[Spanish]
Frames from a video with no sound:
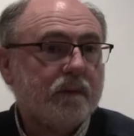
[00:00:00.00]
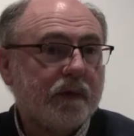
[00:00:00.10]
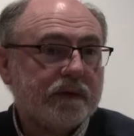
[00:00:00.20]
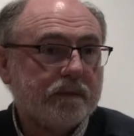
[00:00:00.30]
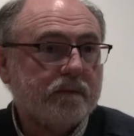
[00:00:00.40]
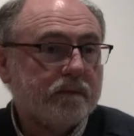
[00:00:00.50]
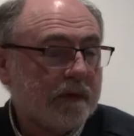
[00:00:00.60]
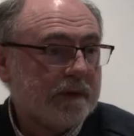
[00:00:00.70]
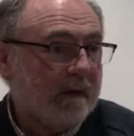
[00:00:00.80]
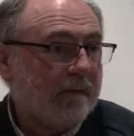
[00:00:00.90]
pues,
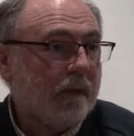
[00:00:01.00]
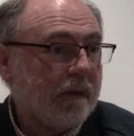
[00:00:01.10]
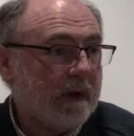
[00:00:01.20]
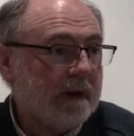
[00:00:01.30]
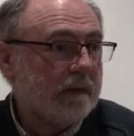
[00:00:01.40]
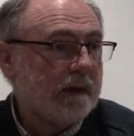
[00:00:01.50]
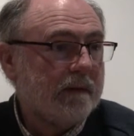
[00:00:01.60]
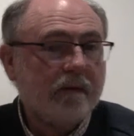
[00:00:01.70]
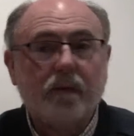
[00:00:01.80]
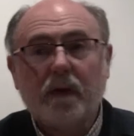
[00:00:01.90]
pues, va funcionando y
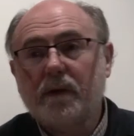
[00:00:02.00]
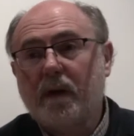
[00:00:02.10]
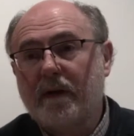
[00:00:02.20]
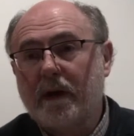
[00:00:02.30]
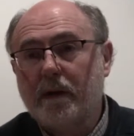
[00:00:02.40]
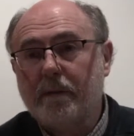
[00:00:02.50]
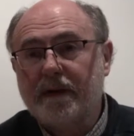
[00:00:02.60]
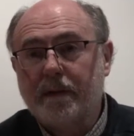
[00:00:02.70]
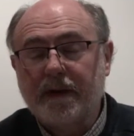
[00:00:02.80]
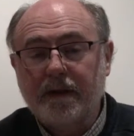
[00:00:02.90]
va funcionando
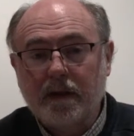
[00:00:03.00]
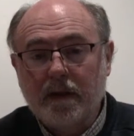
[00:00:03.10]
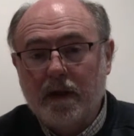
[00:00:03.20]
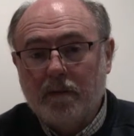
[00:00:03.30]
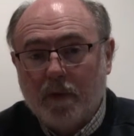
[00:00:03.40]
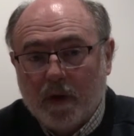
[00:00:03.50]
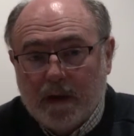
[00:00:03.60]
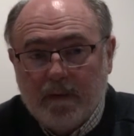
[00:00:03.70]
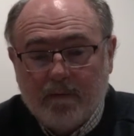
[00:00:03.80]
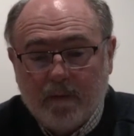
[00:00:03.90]
razonablemente bien. ¿Por
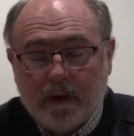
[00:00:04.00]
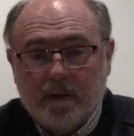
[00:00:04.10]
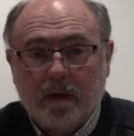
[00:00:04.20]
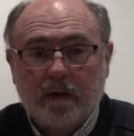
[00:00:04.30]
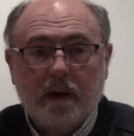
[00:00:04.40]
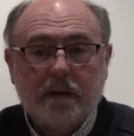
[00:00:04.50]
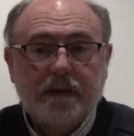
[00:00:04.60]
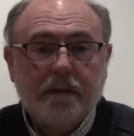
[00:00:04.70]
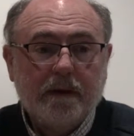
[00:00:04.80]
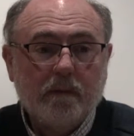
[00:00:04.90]
qué va funcionando
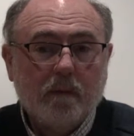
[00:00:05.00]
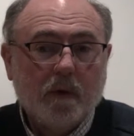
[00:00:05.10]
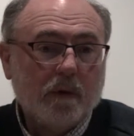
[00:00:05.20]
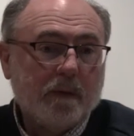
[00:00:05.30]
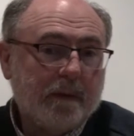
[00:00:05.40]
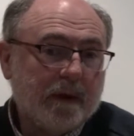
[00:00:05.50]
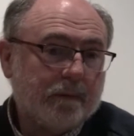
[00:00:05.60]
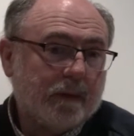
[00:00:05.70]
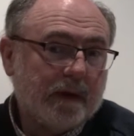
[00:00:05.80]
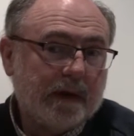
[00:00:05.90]
razonablemente bien? Bueno,
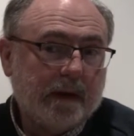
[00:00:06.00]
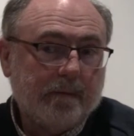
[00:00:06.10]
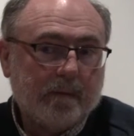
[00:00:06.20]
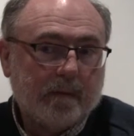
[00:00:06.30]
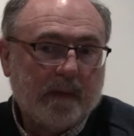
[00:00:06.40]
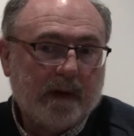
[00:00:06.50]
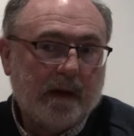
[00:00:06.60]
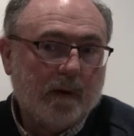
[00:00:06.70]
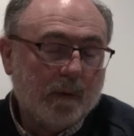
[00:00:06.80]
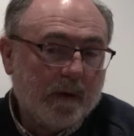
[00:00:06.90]
primero porque
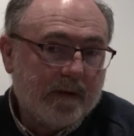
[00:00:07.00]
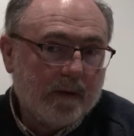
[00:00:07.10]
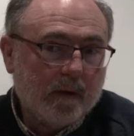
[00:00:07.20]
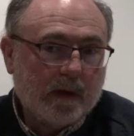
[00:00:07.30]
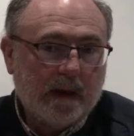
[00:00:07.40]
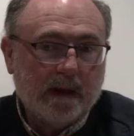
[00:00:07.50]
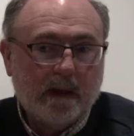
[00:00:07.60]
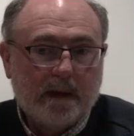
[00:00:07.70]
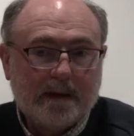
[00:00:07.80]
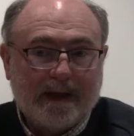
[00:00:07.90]
el grupo de acción local,
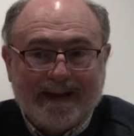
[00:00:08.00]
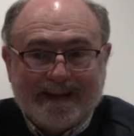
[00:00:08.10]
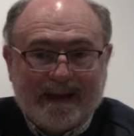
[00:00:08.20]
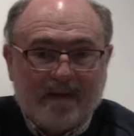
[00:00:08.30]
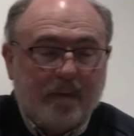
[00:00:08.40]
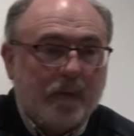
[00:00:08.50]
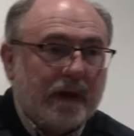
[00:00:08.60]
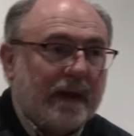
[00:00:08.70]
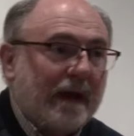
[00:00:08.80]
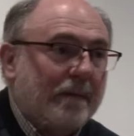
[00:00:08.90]
al estar
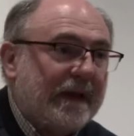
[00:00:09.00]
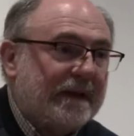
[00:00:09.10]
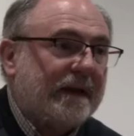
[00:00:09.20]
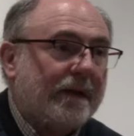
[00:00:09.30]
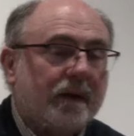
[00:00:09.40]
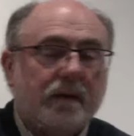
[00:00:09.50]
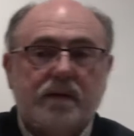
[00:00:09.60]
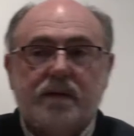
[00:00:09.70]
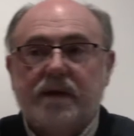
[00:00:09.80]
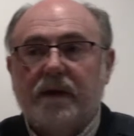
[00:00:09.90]
fuera de la administración,
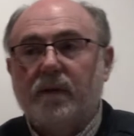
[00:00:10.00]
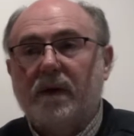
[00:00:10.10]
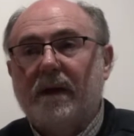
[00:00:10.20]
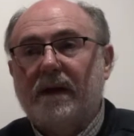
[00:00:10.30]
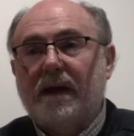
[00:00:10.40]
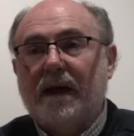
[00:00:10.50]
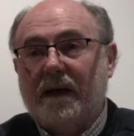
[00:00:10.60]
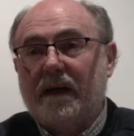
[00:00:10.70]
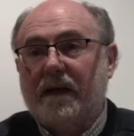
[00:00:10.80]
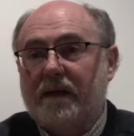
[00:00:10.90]
tiene un nivel de
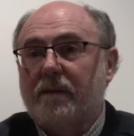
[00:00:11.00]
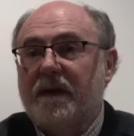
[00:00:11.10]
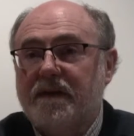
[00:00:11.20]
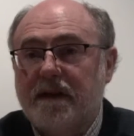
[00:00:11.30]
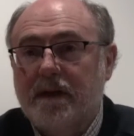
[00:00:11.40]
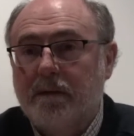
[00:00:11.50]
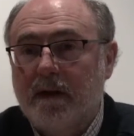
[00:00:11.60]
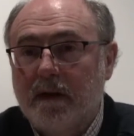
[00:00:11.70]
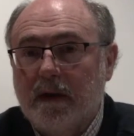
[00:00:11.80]
agilidad administrativa